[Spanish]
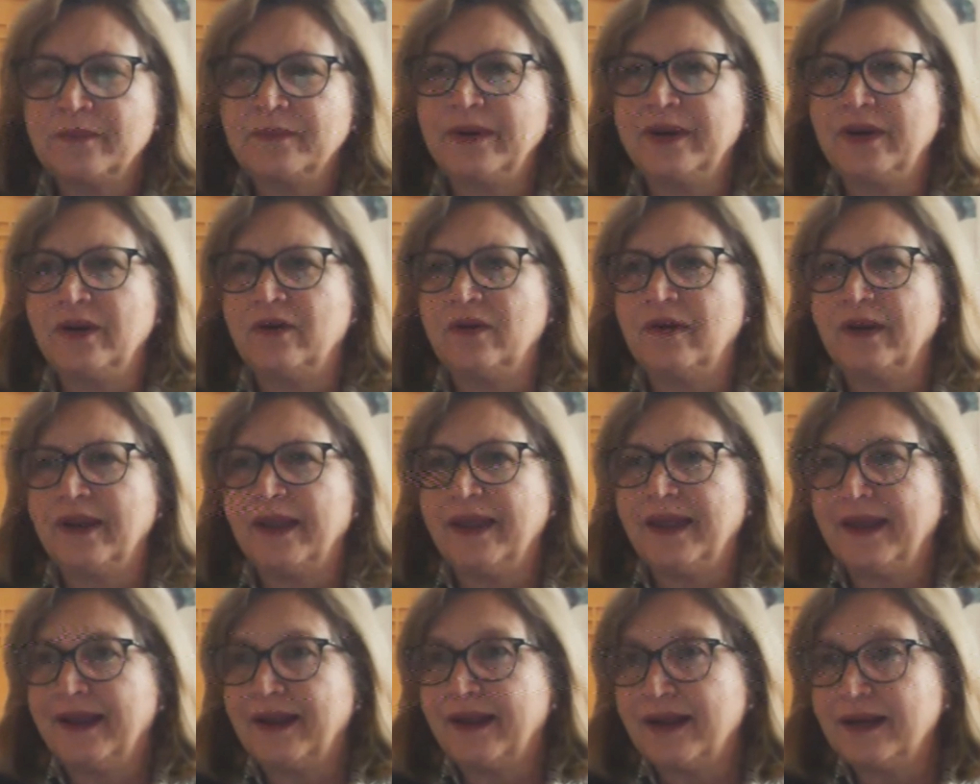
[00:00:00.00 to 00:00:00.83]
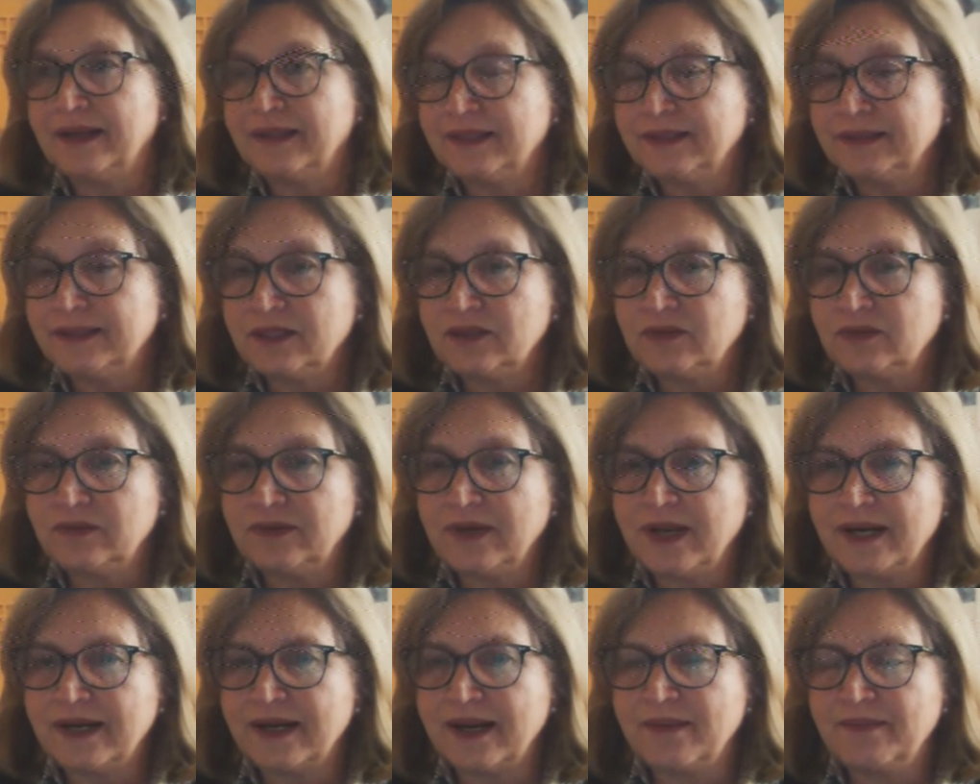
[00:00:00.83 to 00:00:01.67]
Bueno, Encartes es
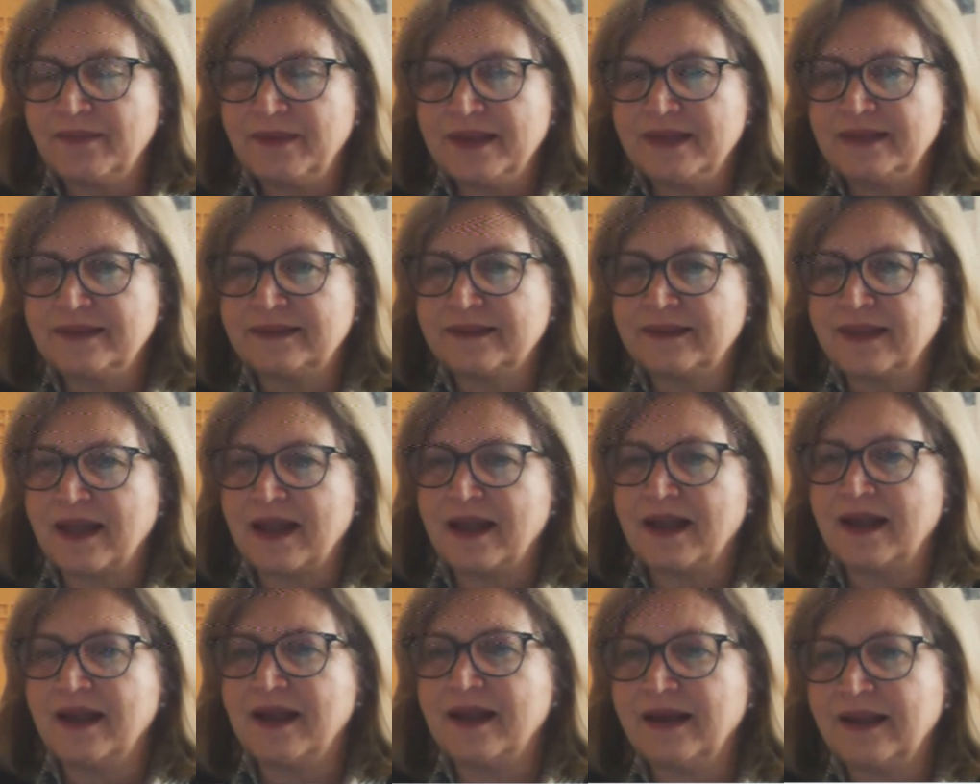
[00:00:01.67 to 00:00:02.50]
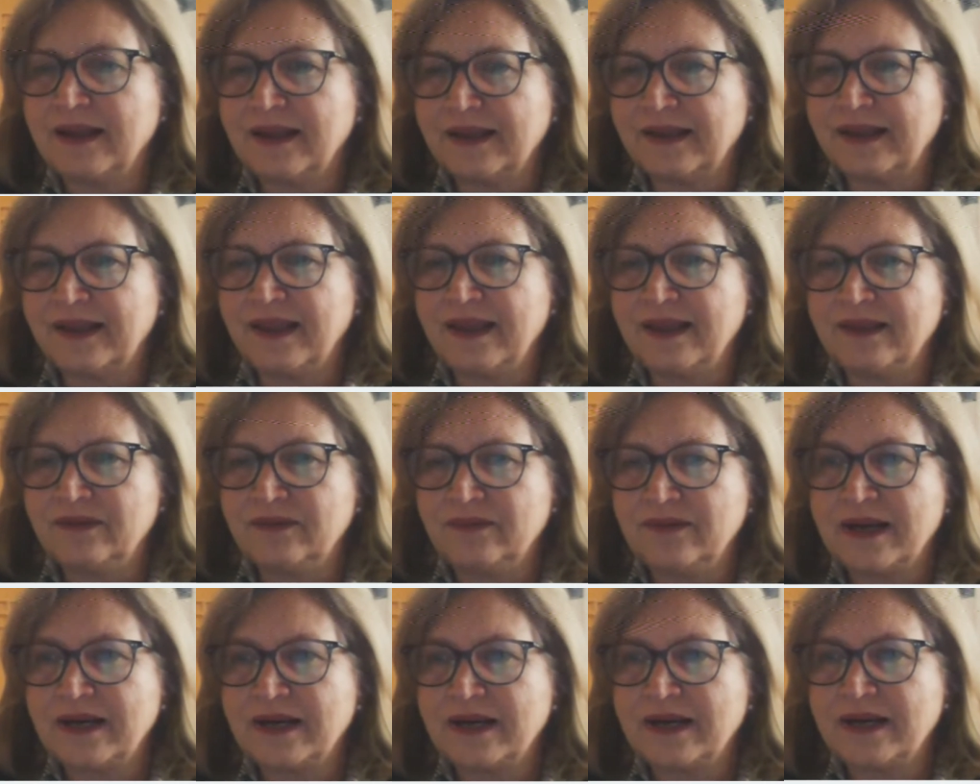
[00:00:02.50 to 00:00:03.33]
una revista que
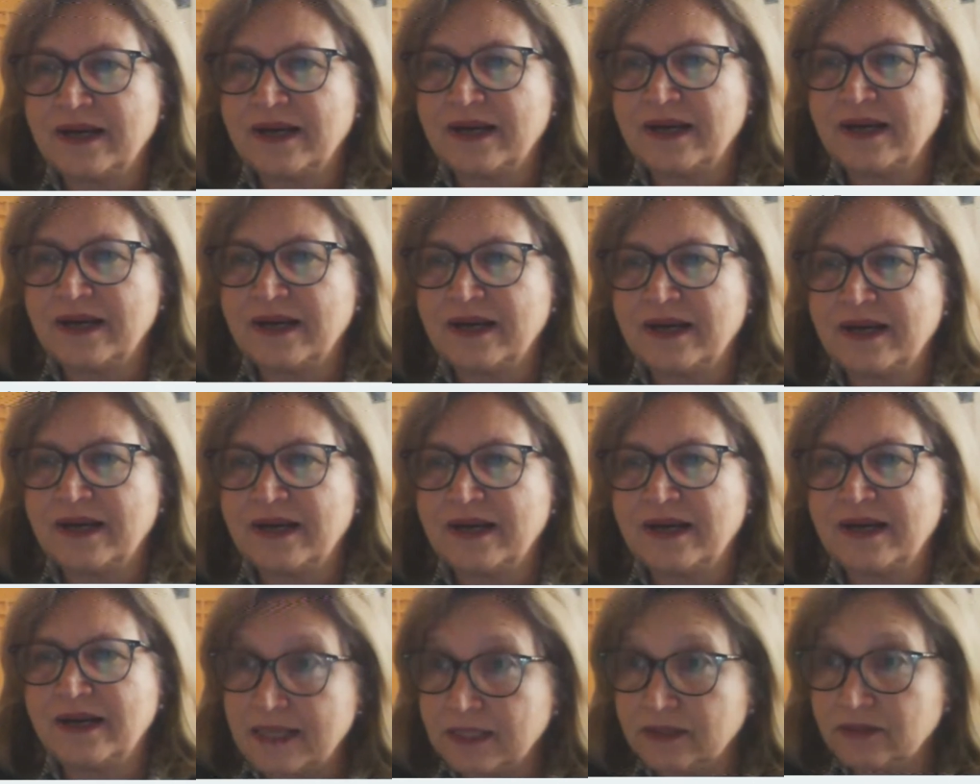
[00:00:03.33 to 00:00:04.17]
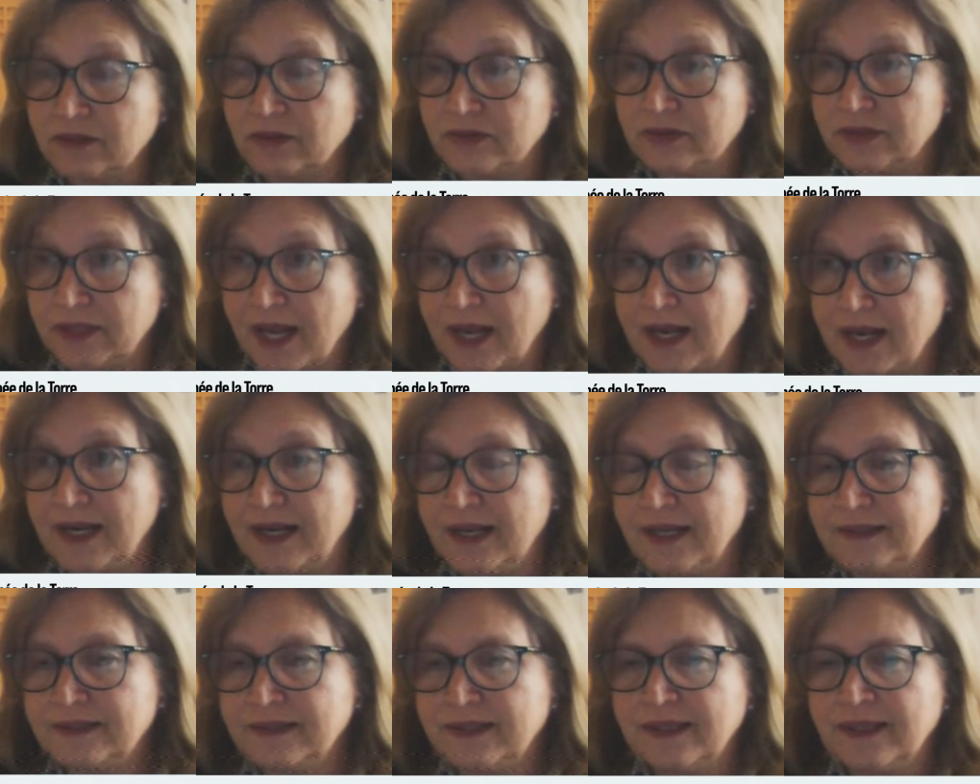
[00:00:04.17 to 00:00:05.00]
es una revista en
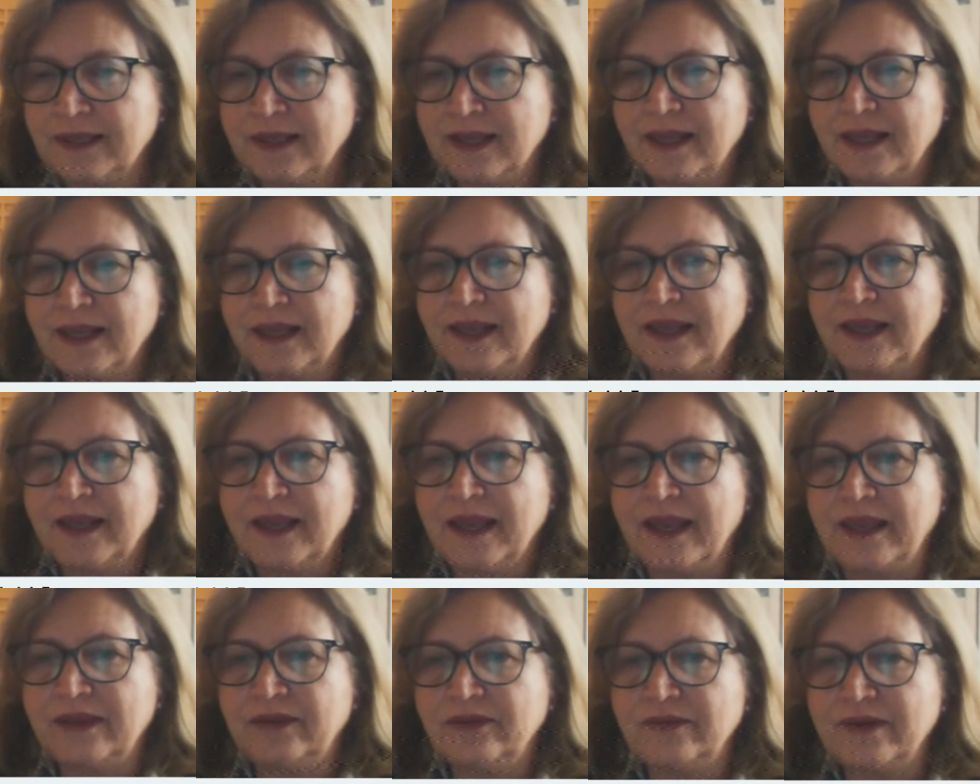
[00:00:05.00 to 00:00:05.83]
ciencias sociales,